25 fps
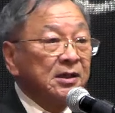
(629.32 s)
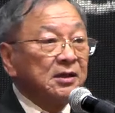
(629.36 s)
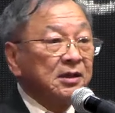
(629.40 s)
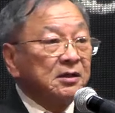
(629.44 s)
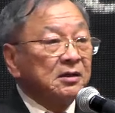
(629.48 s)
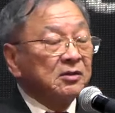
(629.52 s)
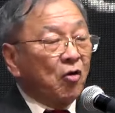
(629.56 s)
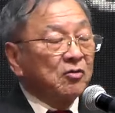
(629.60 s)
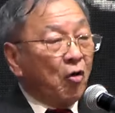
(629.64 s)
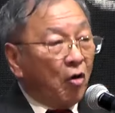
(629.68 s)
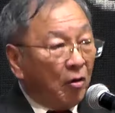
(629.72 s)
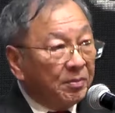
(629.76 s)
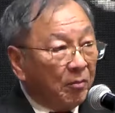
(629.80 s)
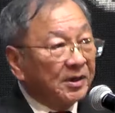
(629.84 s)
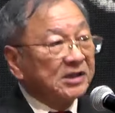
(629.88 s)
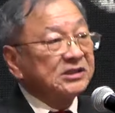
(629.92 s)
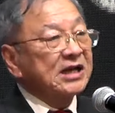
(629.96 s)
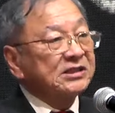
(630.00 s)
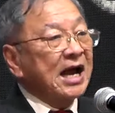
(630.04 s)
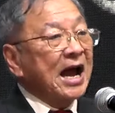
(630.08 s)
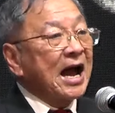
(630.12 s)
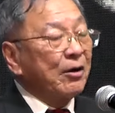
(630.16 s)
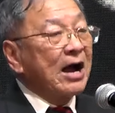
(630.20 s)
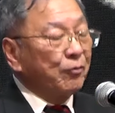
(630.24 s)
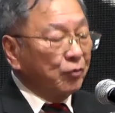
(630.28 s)
ของพระ
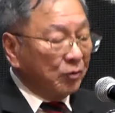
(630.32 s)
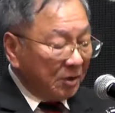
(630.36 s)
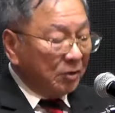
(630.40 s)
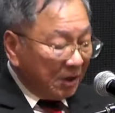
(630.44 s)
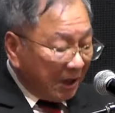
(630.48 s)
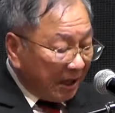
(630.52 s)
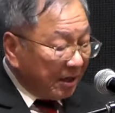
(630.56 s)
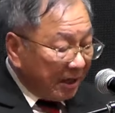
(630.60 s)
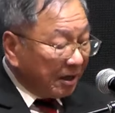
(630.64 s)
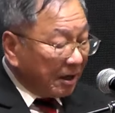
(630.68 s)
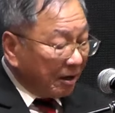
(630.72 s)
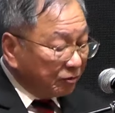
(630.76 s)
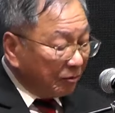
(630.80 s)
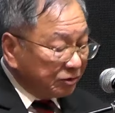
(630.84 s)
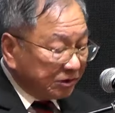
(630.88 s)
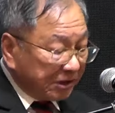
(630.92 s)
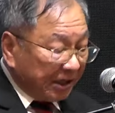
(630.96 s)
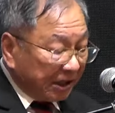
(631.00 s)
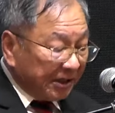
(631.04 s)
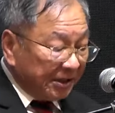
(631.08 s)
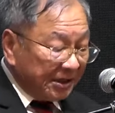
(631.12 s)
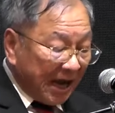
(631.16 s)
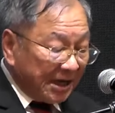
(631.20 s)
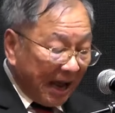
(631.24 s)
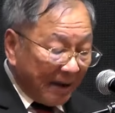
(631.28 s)
เจ้า ให้เข้าใจ
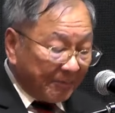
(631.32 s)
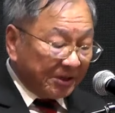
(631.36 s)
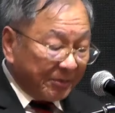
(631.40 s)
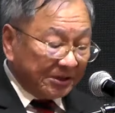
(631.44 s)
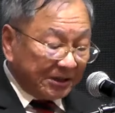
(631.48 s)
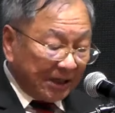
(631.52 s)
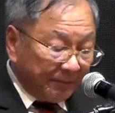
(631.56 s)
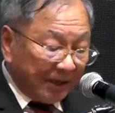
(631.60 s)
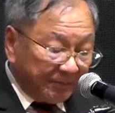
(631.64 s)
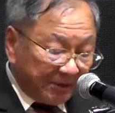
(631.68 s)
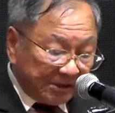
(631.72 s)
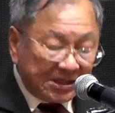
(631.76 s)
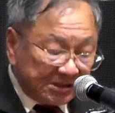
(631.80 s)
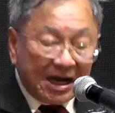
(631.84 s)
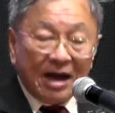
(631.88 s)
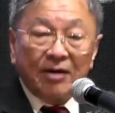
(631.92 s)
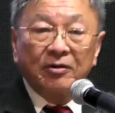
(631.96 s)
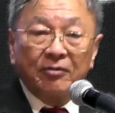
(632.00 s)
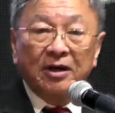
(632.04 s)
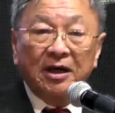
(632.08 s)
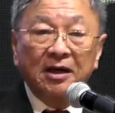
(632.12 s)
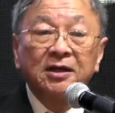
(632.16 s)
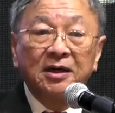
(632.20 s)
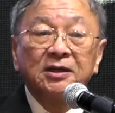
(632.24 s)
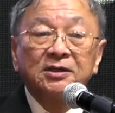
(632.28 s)
น้ำพระทัยพระเจ้า
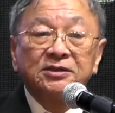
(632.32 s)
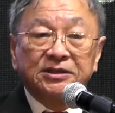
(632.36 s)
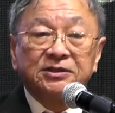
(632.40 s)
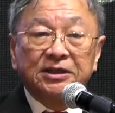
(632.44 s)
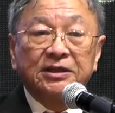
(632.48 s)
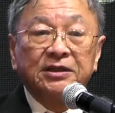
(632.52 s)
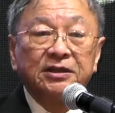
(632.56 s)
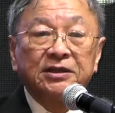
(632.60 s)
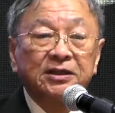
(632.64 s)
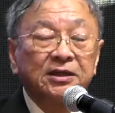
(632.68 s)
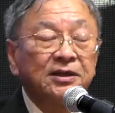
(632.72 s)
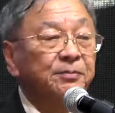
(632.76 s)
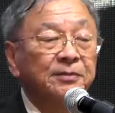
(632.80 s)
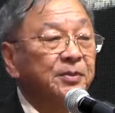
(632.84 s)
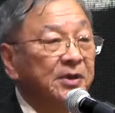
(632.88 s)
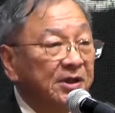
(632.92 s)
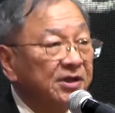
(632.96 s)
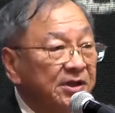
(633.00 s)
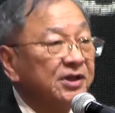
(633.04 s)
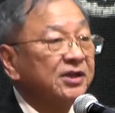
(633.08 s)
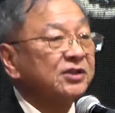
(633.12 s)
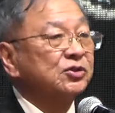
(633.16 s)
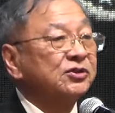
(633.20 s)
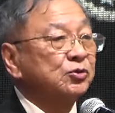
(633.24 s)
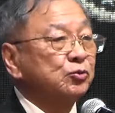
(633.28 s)
และสิ่งที่พระเย
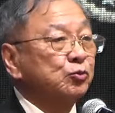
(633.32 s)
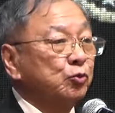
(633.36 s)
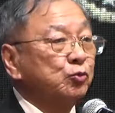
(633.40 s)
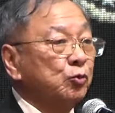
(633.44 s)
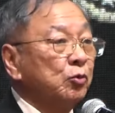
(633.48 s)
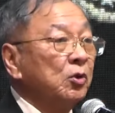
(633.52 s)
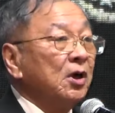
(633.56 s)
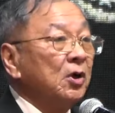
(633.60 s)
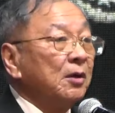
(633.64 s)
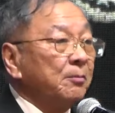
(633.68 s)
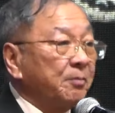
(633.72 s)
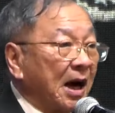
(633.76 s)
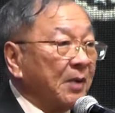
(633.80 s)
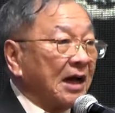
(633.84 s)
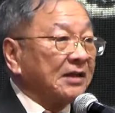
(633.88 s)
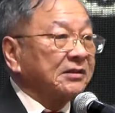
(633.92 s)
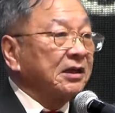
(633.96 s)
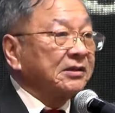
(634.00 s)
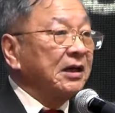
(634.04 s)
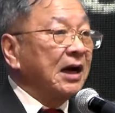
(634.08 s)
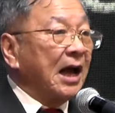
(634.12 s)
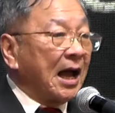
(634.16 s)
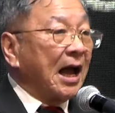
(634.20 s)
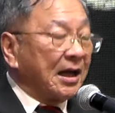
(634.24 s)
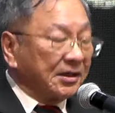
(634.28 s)
ซูปรารถ
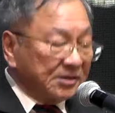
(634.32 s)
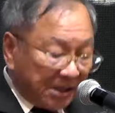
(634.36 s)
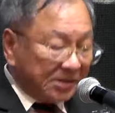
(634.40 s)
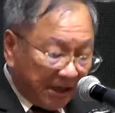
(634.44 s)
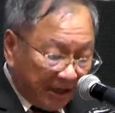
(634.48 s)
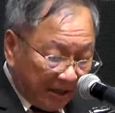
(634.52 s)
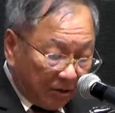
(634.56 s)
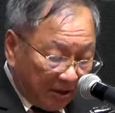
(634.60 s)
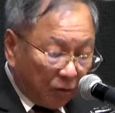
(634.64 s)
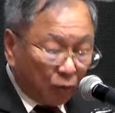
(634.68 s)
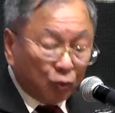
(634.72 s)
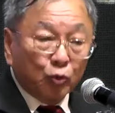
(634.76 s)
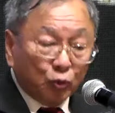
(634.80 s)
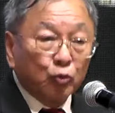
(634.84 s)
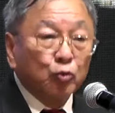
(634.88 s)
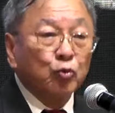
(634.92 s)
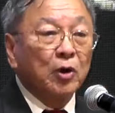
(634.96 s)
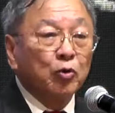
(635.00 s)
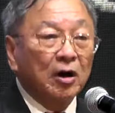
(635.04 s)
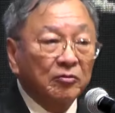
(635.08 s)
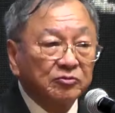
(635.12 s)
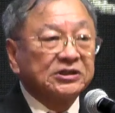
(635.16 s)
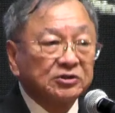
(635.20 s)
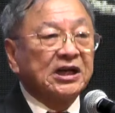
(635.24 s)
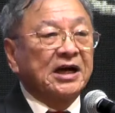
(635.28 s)
นาจะให้เรารู้
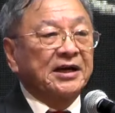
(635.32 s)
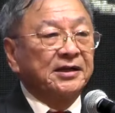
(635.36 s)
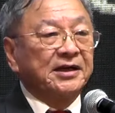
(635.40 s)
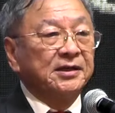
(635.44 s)
เข้าใจ